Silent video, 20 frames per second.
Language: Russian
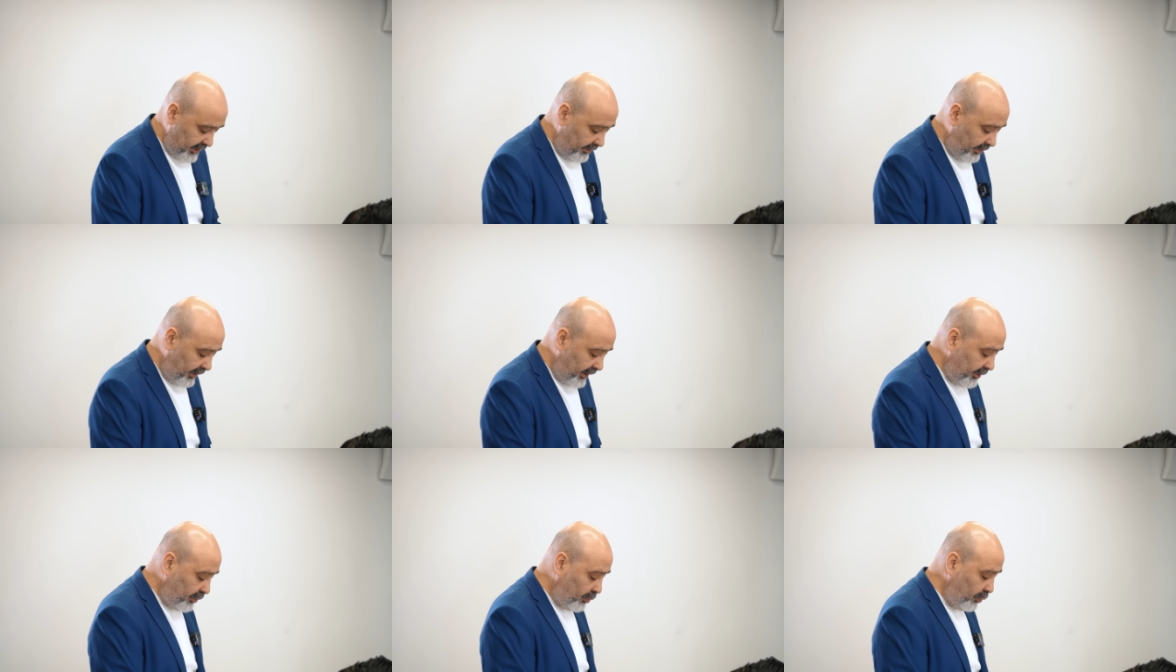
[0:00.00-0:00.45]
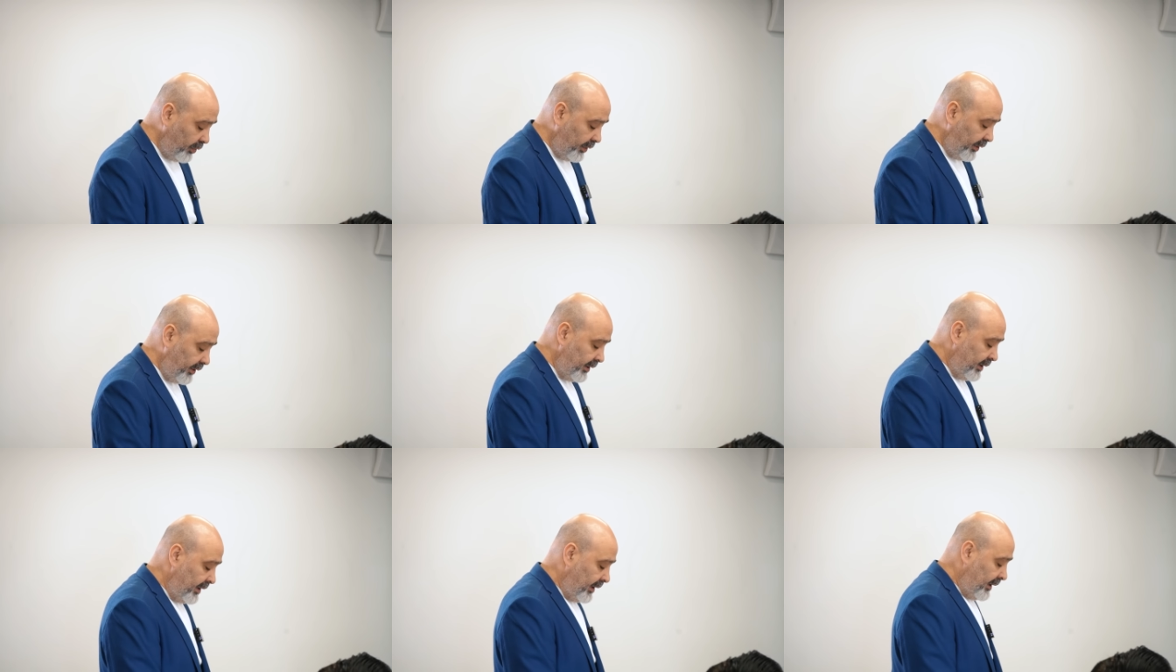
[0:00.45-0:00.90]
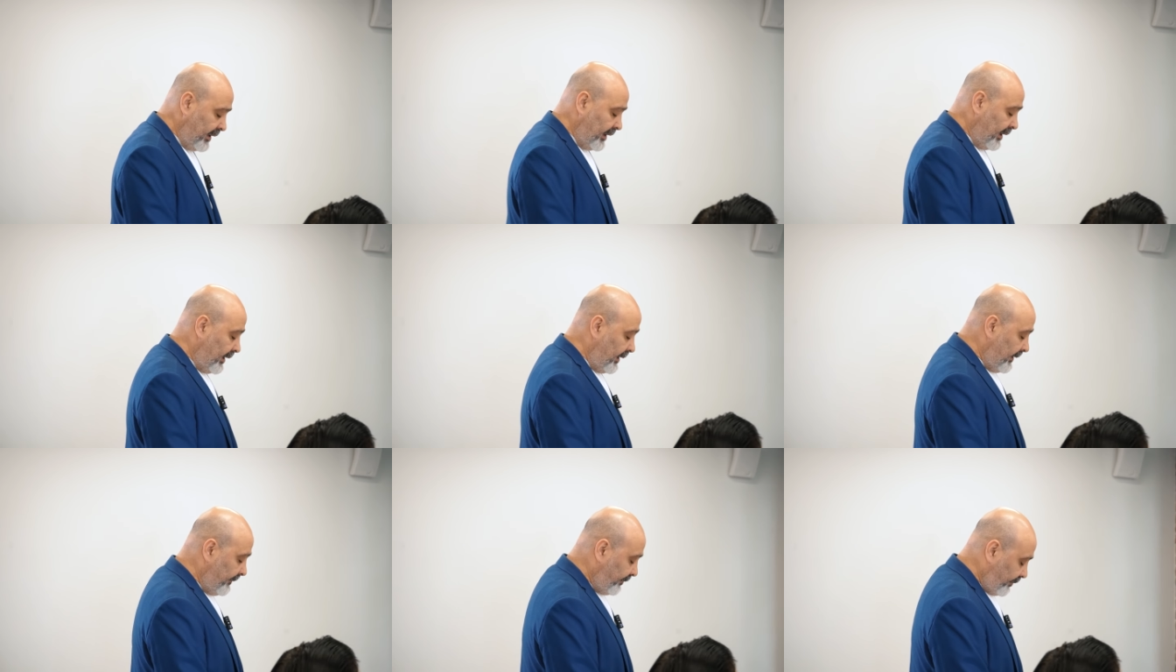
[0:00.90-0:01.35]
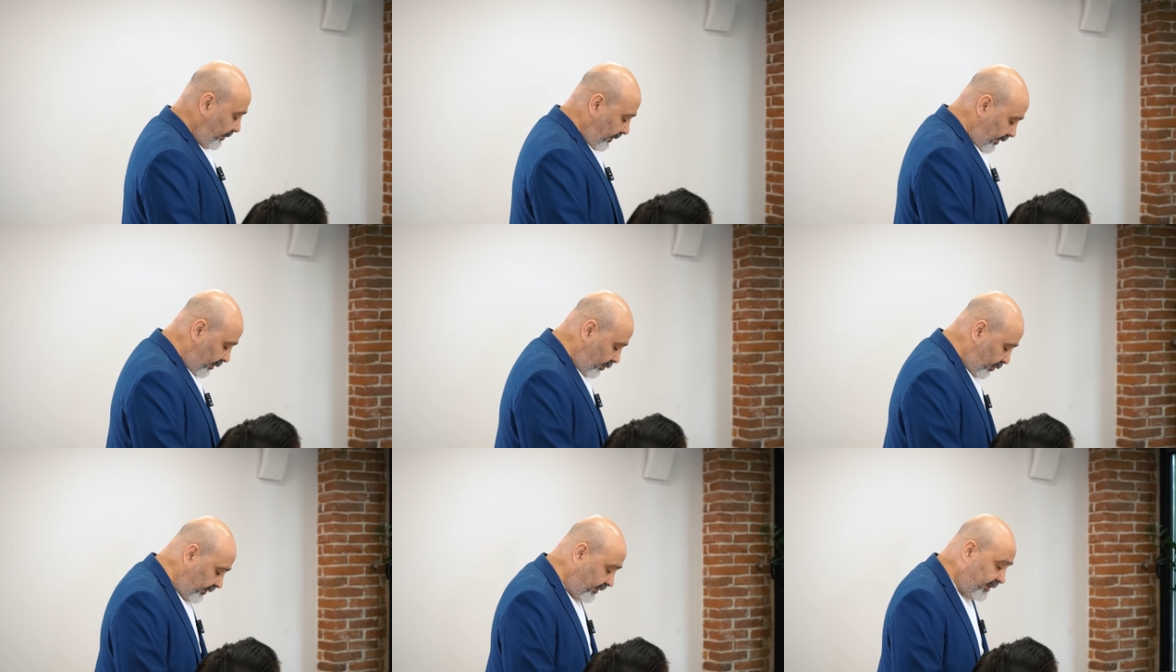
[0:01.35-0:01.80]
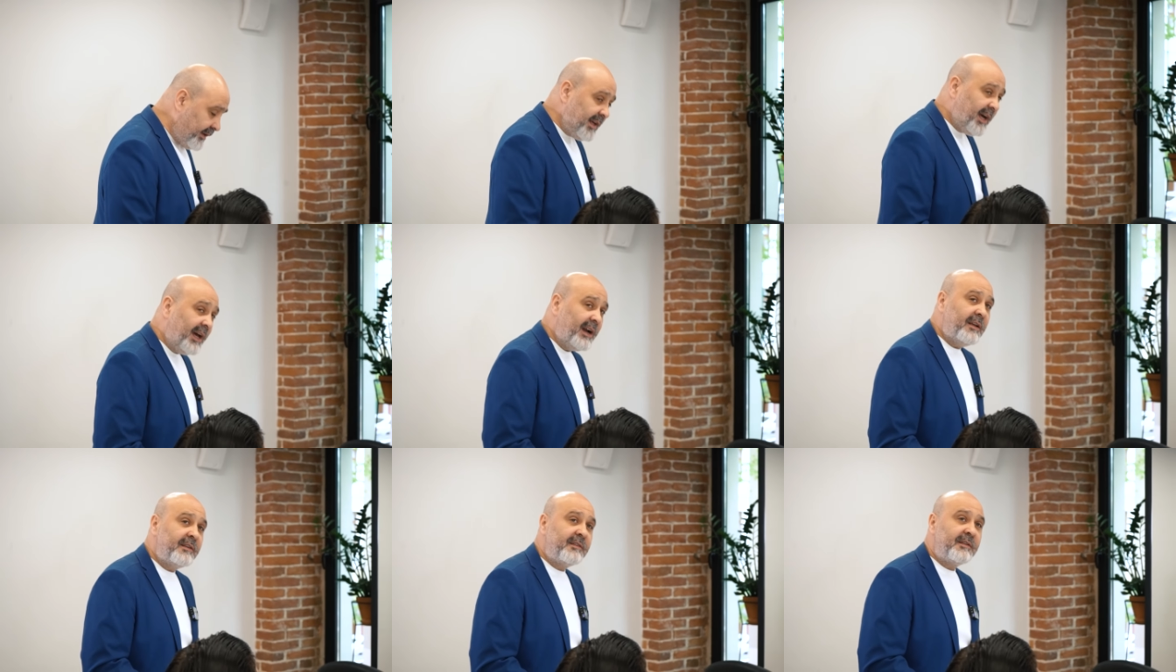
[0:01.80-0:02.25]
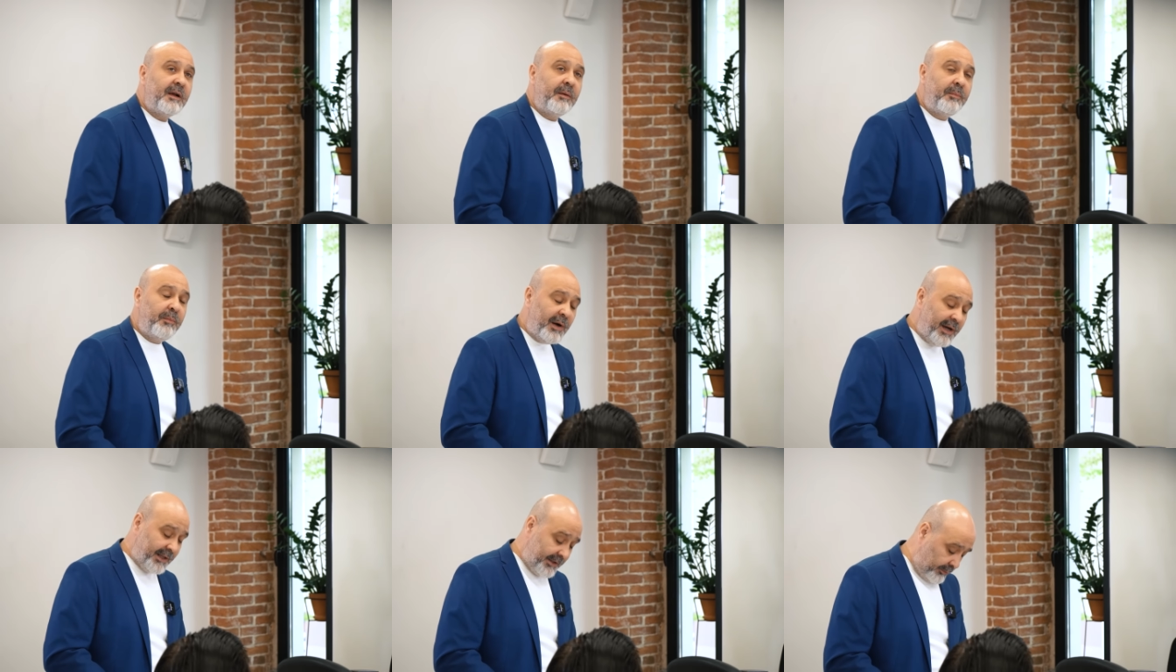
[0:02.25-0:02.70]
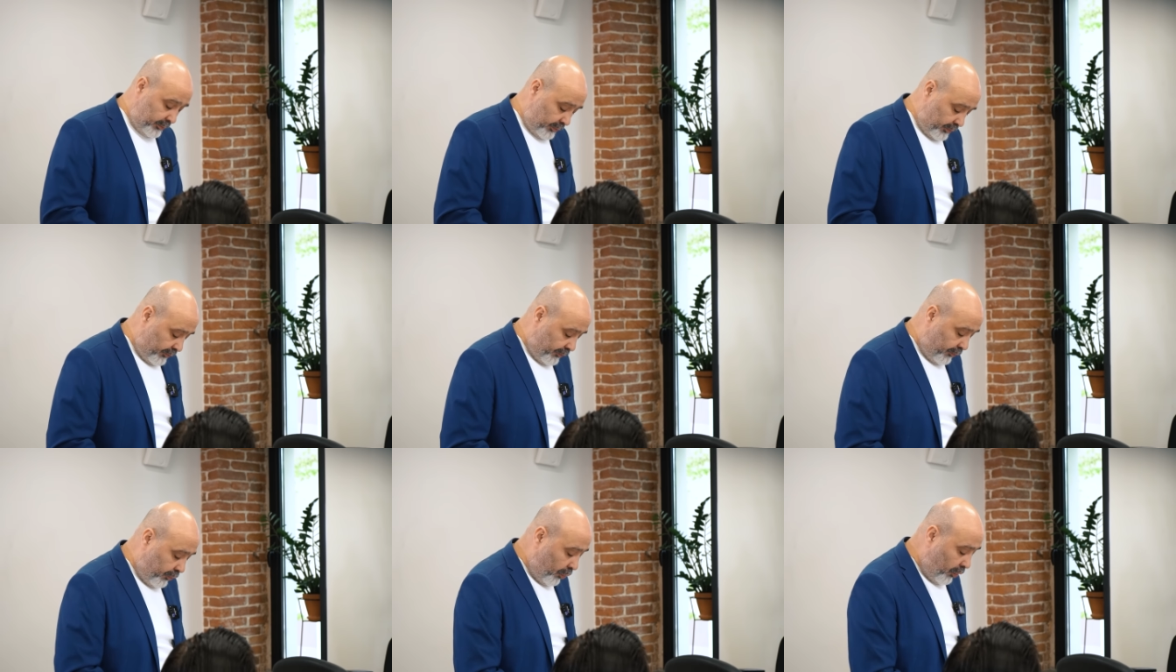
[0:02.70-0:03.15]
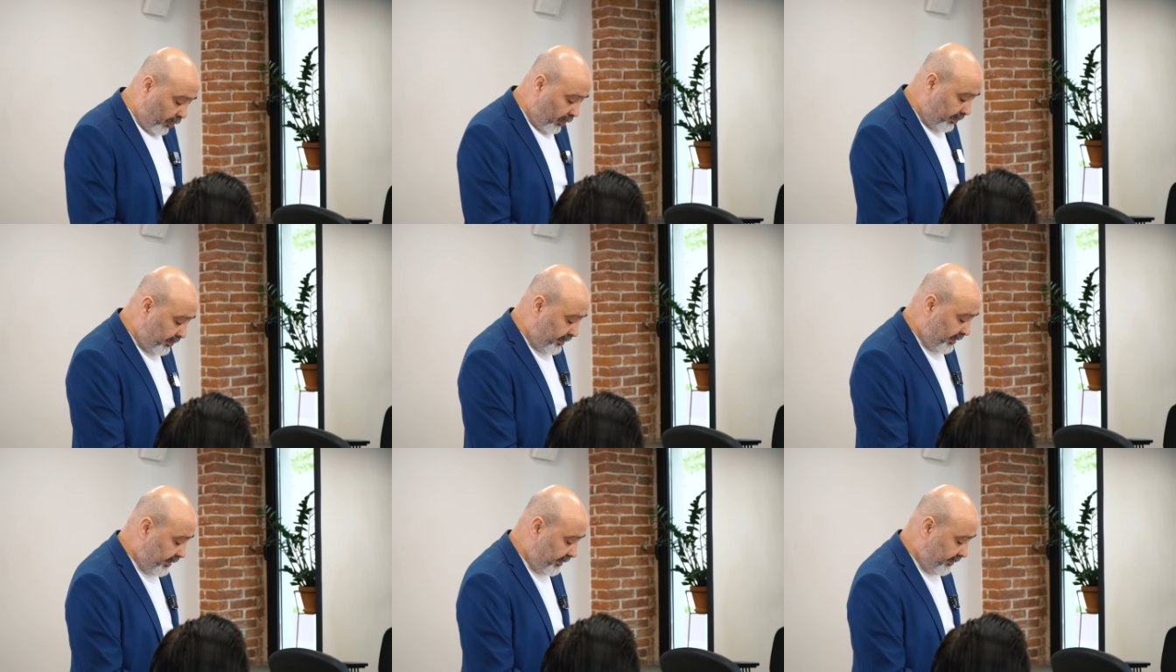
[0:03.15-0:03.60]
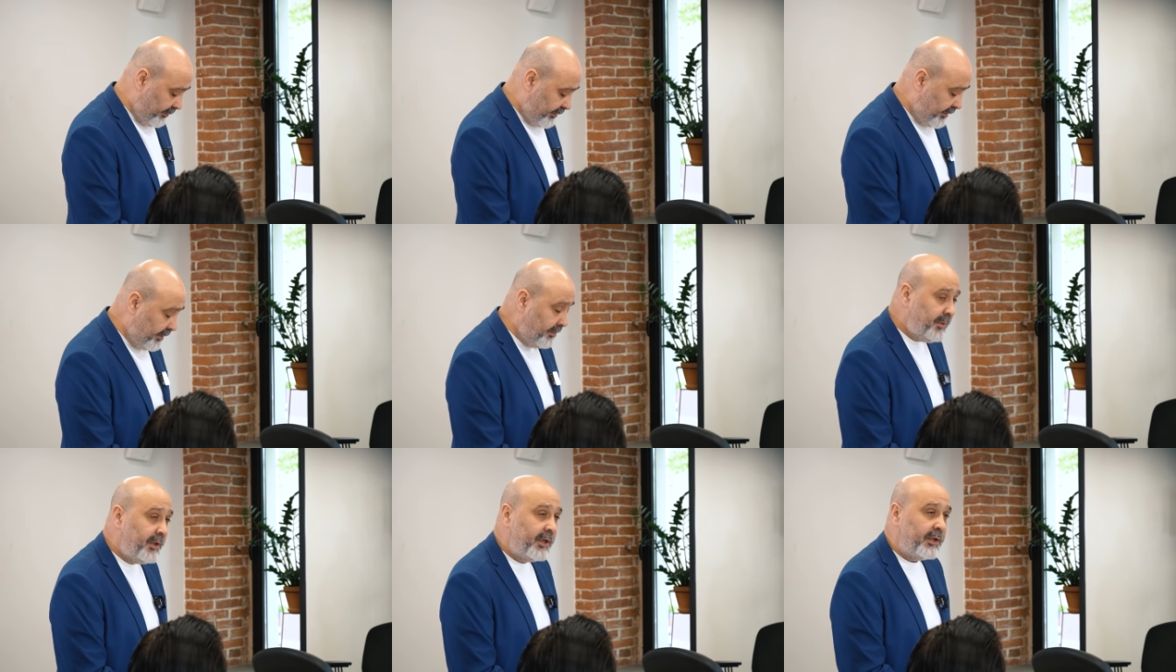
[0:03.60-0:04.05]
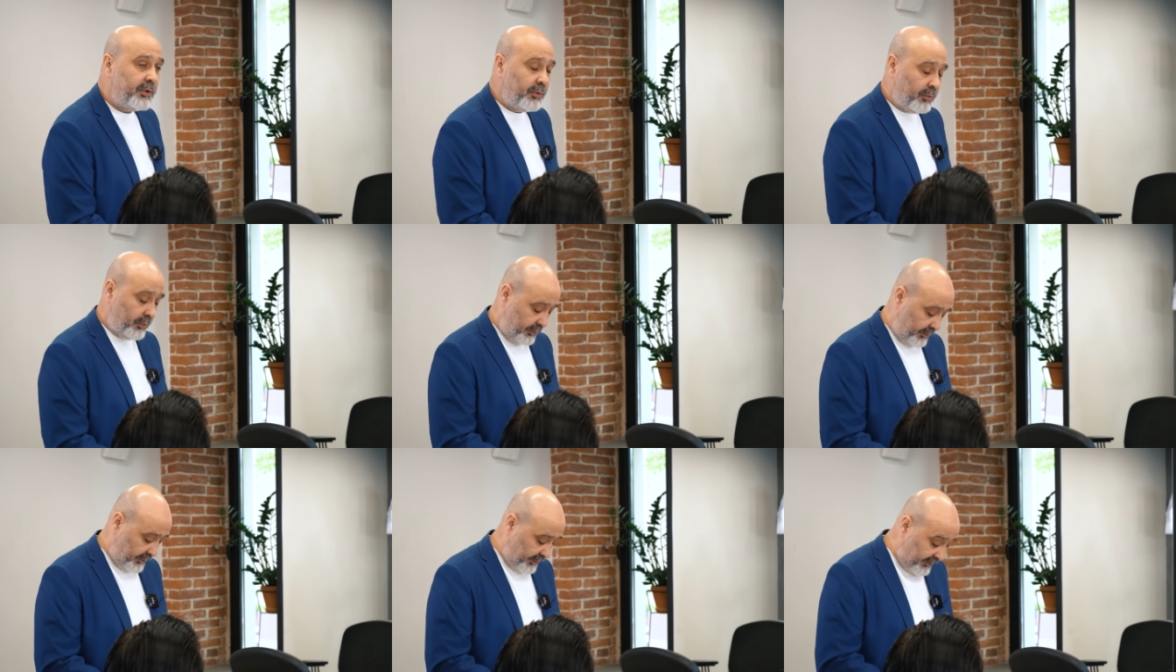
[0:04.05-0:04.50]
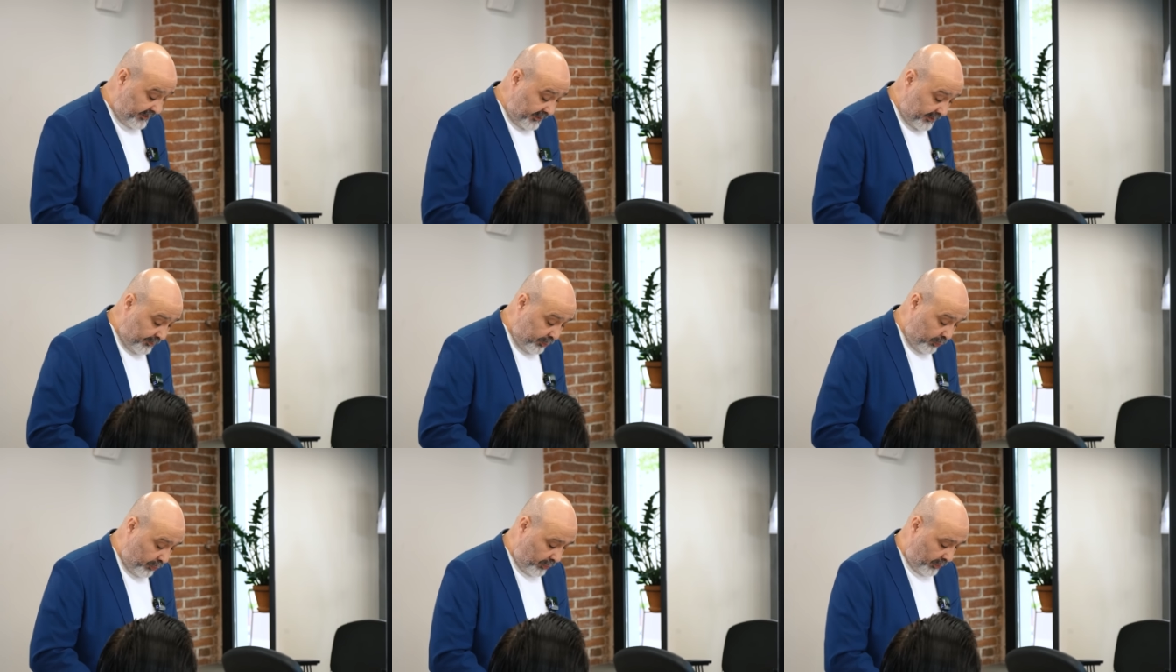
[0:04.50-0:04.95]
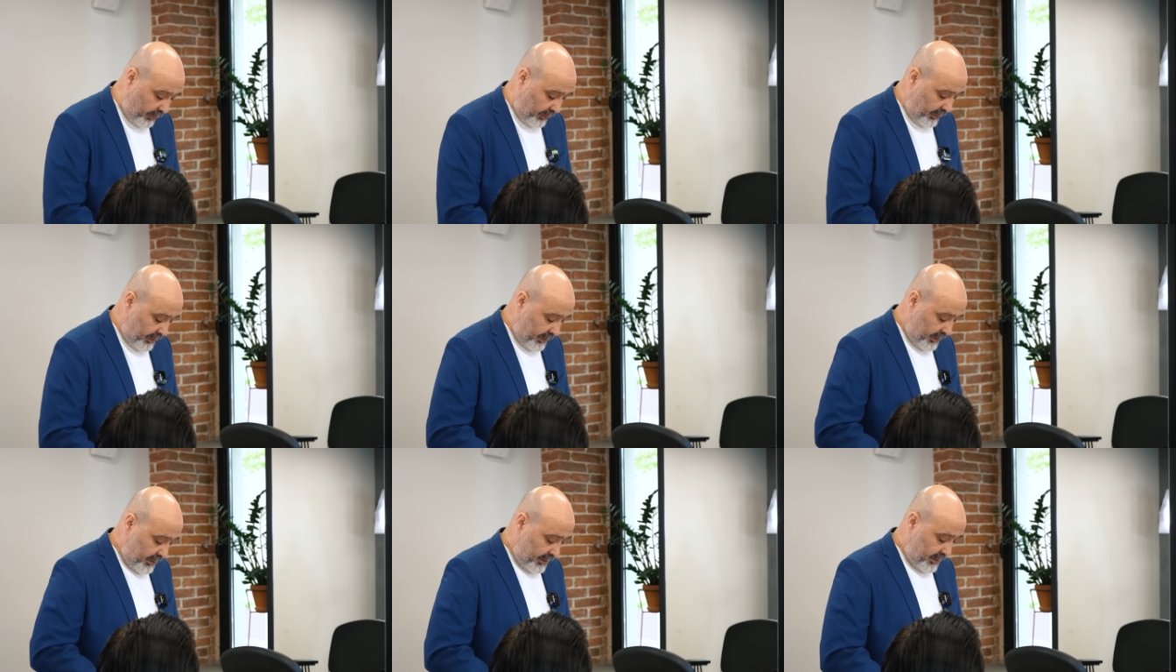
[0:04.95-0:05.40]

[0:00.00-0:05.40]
лаборатории. То есть я разрабатываю формы в Диметриус до сих пор.